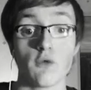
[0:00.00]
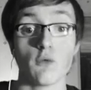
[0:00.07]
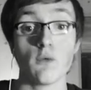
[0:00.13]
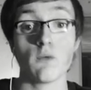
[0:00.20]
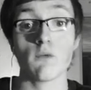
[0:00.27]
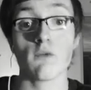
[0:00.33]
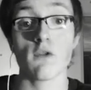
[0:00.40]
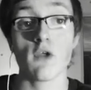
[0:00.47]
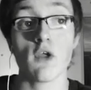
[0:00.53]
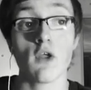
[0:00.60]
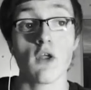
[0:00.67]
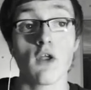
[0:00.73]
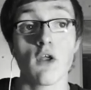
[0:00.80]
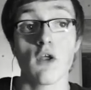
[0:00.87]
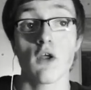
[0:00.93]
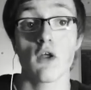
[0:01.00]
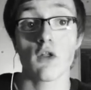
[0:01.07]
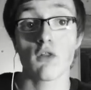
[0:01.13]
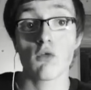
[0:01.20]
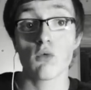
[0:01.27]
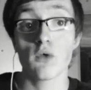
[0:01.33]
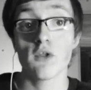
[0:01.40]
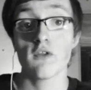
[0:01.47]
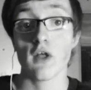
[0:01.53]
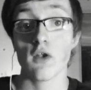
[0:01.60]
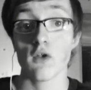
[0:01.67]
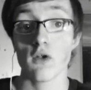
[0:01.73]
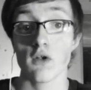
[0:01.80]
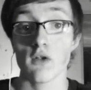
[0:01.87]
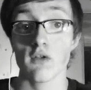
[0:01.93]
Dudes, zu
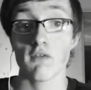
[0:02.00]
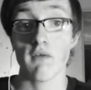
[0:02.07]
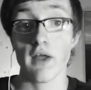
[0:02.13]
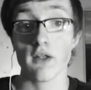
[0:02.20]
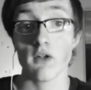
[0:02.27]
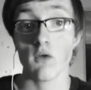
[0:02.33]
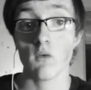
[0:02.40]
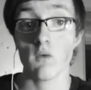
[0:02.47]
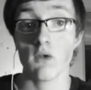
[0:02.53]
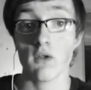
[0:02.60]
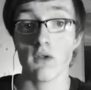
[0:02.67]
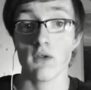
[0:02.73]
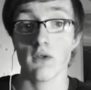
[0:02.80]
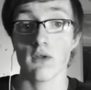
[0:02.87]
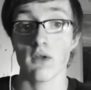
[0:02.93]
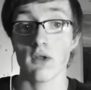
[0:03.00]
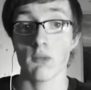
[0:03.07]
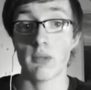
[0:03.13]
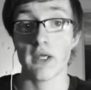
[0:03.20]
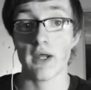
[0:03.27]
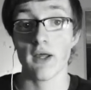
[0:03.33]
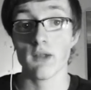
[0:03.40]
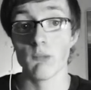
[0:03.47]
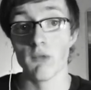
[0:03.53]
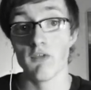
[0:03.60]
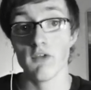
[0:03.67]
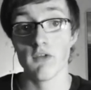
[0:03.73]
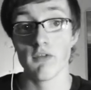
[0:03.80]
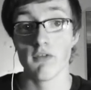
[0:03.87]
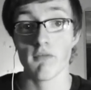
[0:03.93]
dieser zweiten Runde äh, Piraten
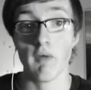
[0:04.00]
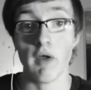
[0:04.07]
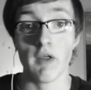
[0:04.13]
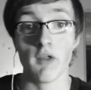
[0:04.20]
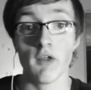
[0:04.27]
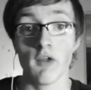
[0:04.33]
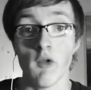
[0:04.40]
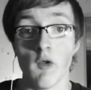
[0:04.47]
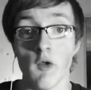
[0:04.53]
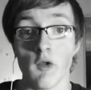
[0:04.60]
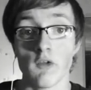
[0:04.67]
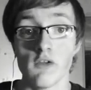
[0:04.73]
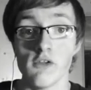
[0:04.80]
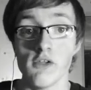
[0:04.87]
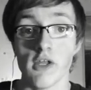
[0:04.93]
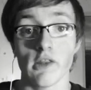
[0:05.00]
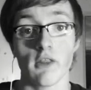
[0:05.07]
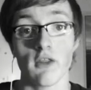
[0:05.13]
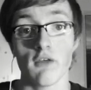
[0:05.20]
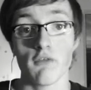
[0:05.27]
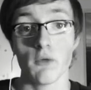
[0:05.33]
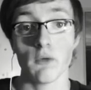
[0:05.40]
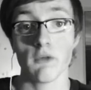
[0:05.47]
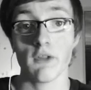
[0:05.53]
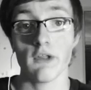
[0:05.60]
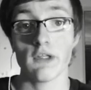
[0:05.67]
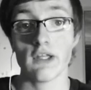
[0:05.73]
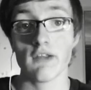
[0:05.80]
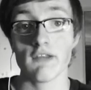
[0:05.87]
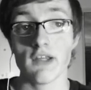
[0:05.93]
besiegen 2, die jetzt hier vor uns
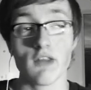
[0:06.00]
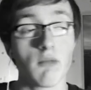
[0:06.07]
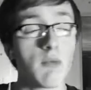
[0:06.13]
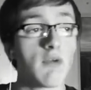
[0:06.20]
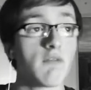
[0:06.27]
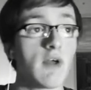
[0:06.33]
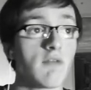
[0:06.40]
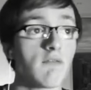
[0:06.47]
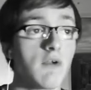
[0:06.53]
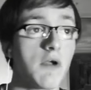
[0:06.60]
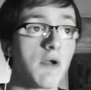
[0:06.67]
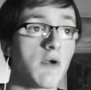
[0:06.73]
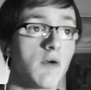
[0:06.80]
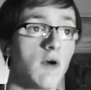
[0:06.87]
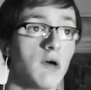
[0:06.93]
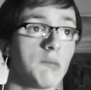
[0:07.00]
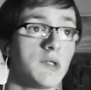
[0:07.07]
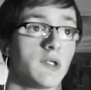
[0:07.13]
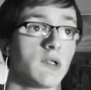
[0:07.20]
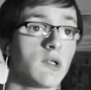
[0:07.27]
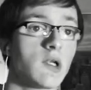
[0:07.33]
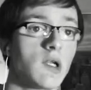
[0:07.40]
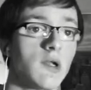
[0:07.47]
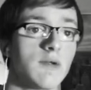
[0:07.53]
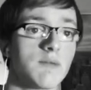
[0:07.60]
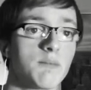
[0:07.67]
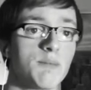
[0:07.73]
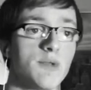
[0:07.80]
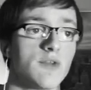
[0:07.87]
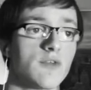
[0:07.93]
liegt. Das letzte Mal waren wir gekommen
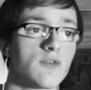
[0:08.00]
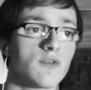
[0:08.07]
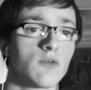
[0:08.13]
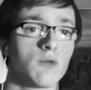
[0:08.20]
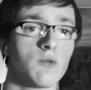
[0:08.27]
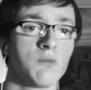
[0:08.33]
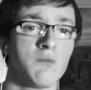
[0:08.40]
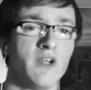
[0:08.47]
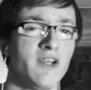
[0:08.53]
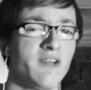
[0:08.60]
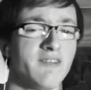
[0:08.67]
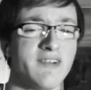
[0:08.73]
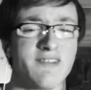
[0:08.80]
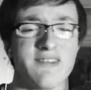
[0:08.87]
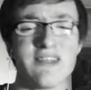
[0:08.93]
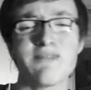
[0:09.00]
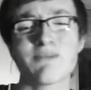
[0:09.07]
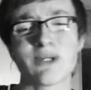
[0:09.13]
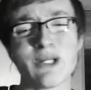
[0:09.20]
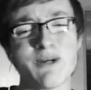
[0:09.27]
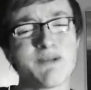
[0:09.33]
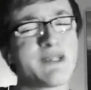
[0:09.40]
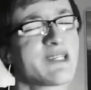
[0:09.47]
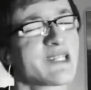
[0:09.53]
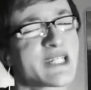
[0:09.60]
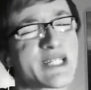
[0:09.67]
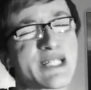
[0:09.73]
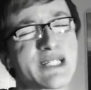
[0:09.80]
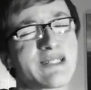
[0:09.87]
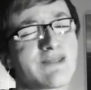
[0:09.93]
bis zum Level 7, glaube ich,
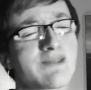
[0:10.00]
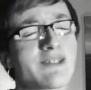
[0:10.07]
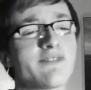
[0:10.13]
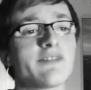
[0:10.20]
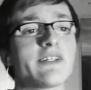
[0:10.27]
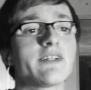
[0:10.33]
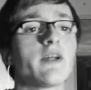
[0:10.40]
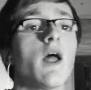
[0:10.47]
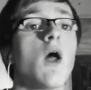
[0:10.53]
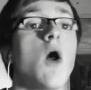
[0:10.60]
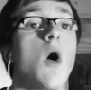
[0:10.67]
ja, ungefähr.